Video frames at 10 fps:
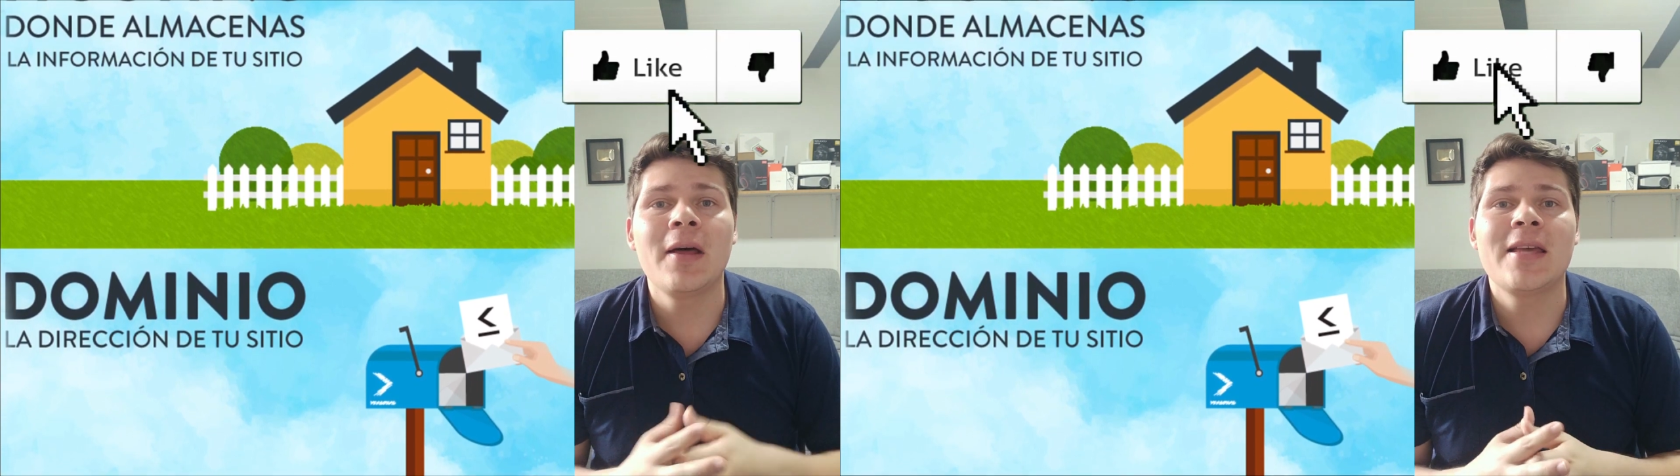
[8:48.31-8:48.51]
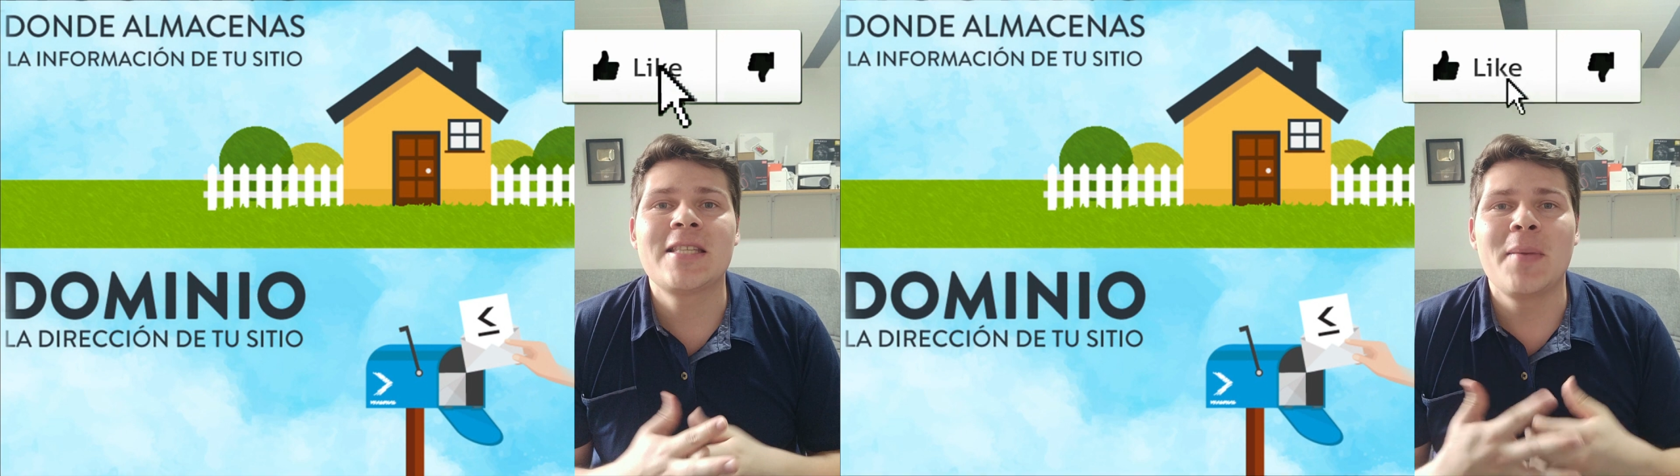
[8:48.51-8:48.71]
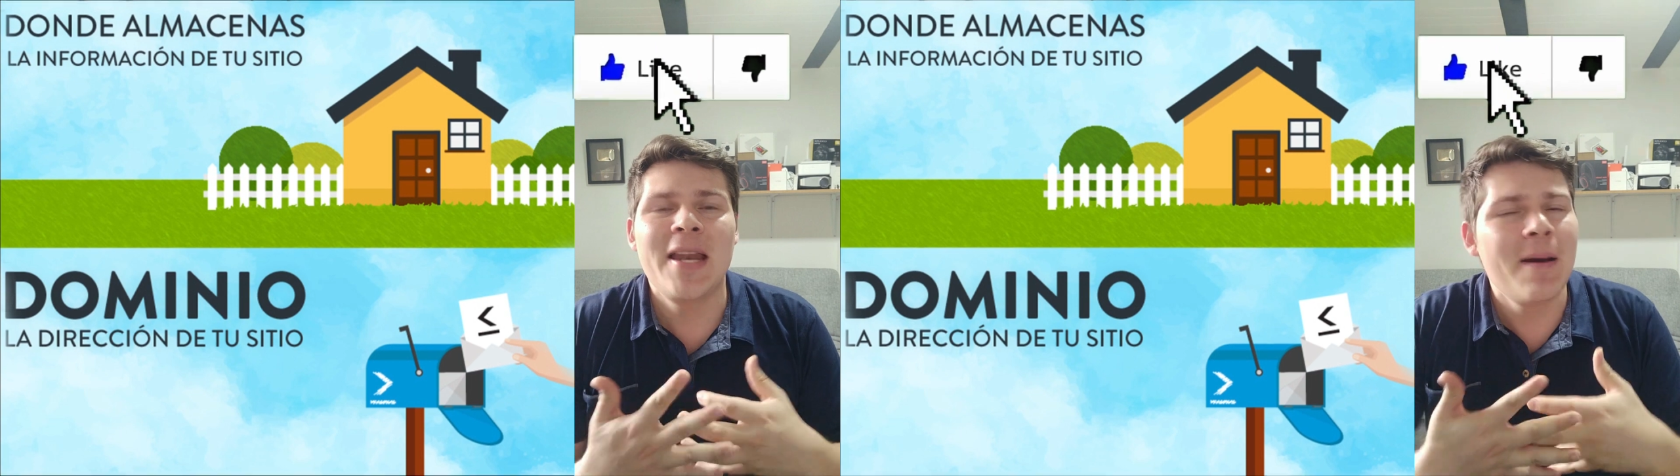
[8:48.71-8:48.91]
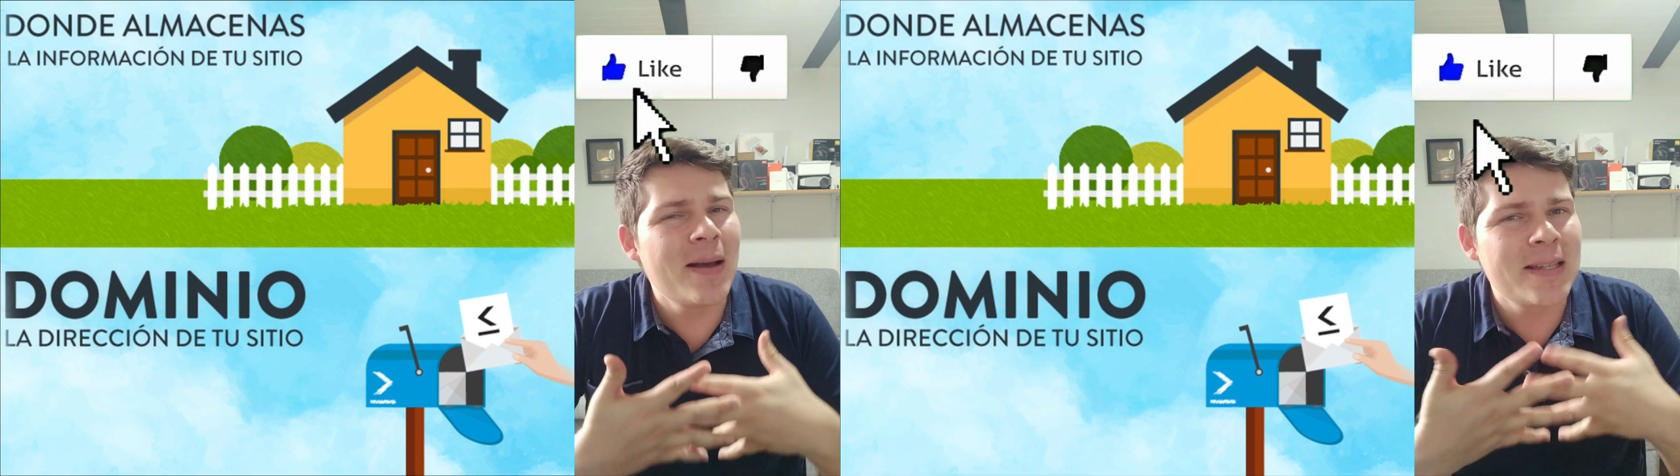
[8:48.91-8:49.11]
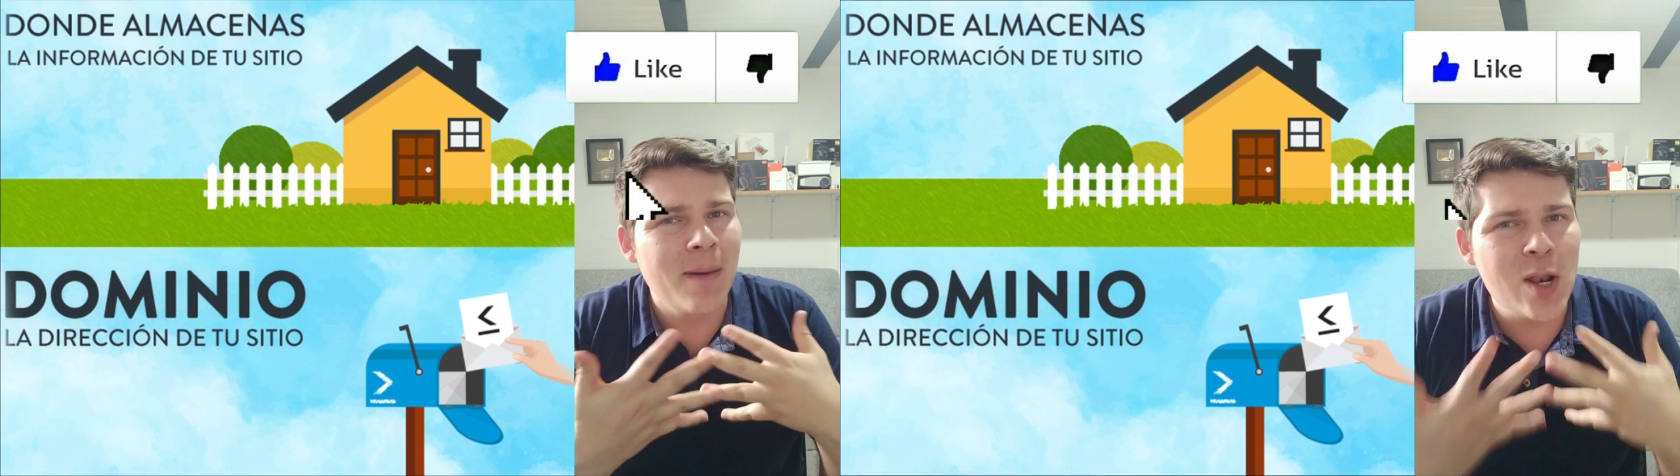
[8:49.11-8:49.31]
de esta manera
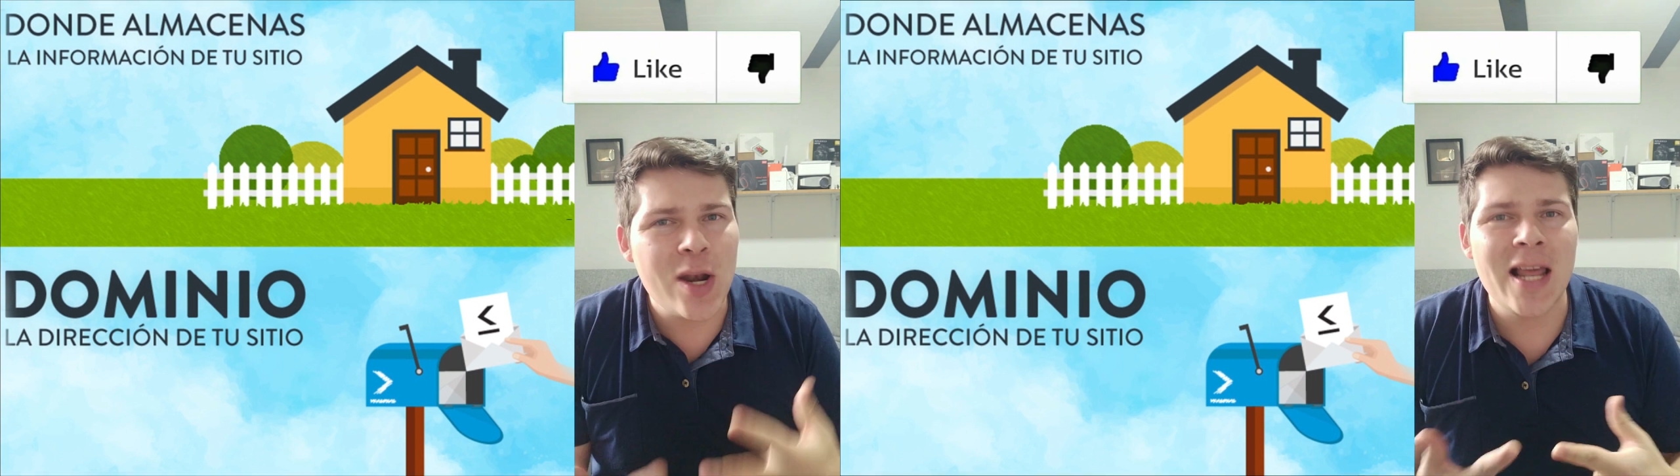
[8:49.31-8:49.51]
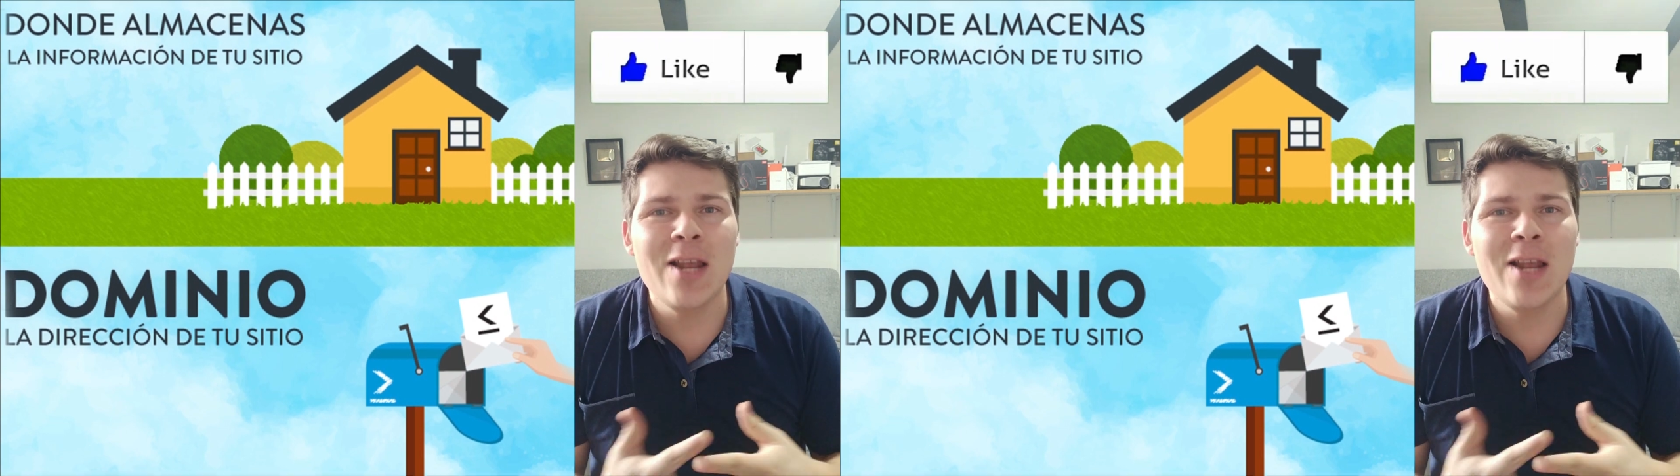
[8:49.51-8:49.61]
vas a valorar